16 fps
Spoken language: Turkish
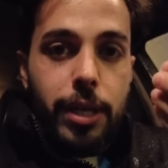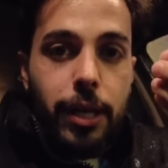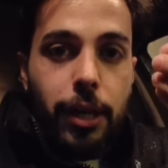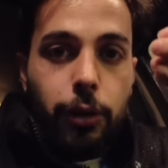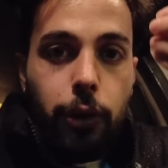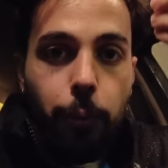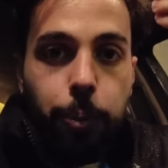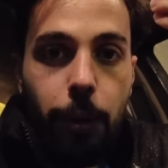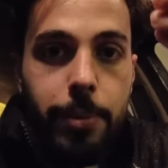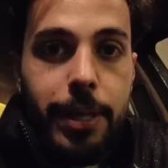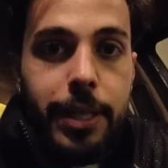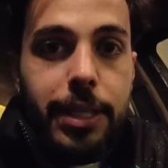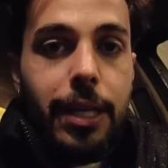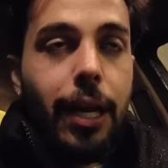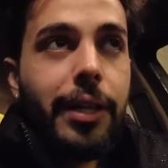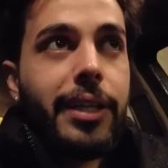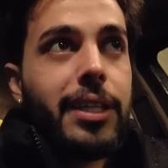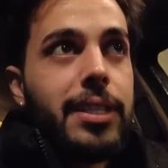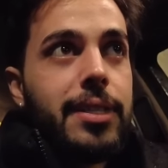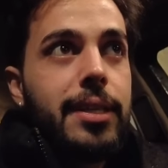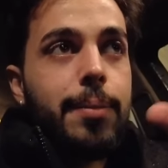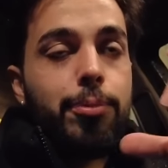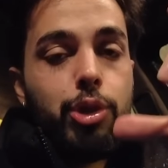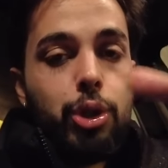sana dopamin salgısı
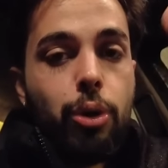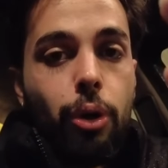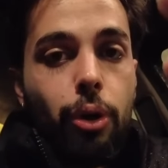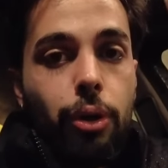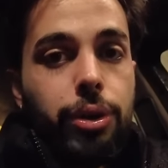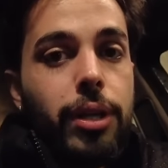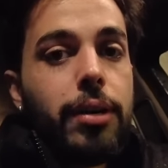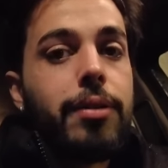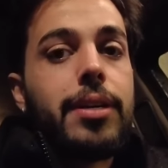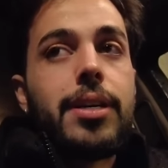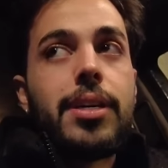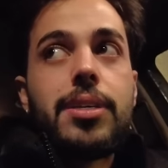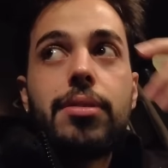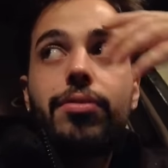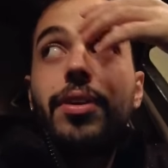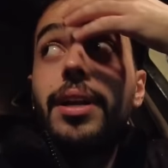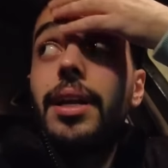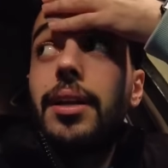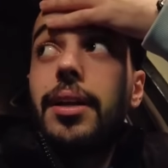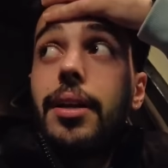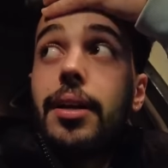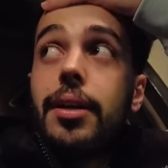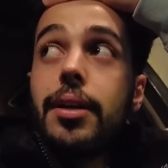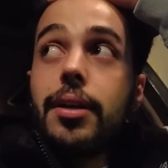deyip çikolataya verirsin falan.
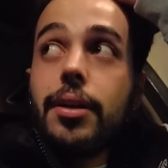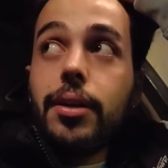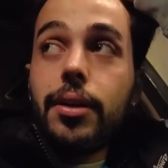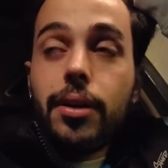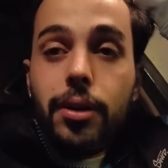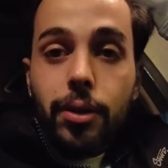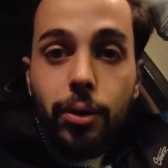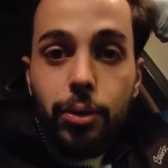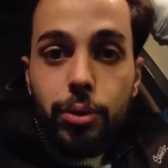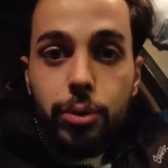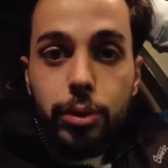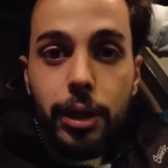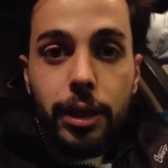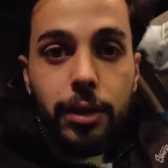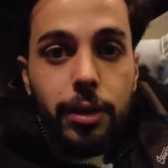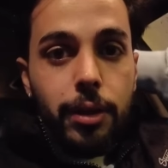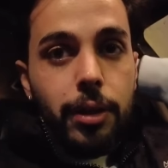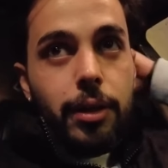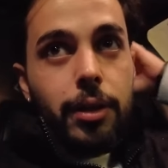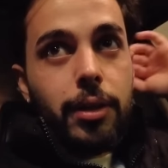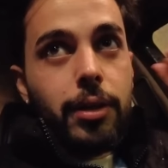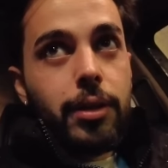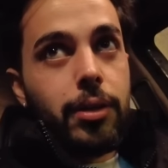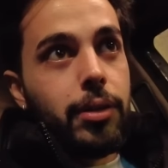O yüzden
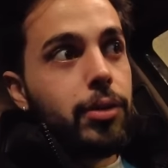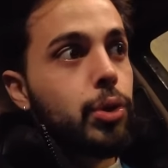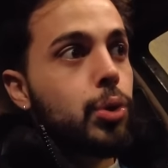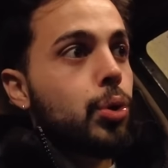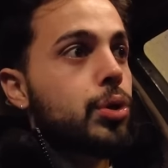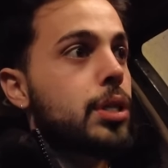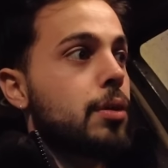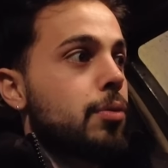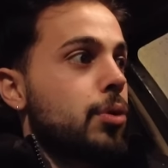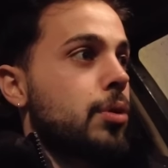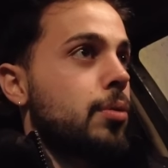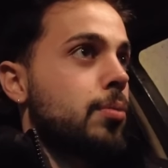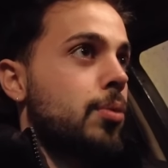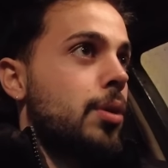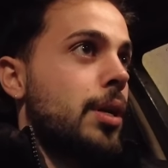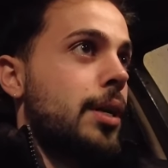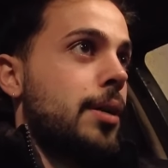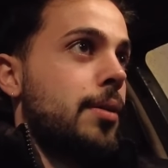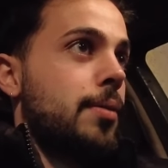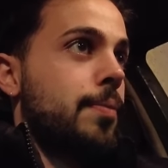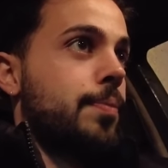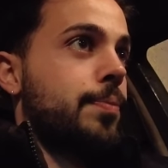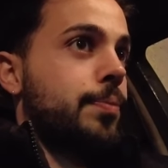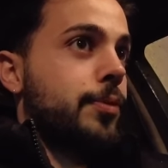çok seviyorum böyle
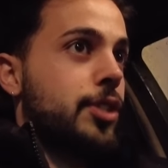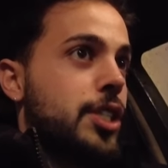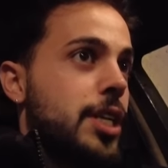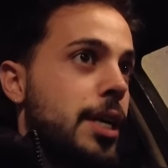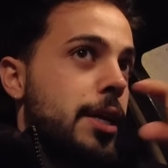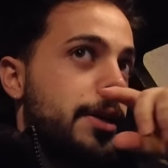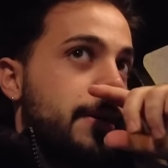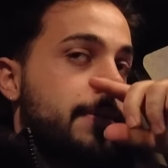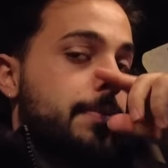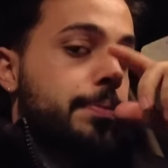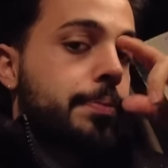şeyleri.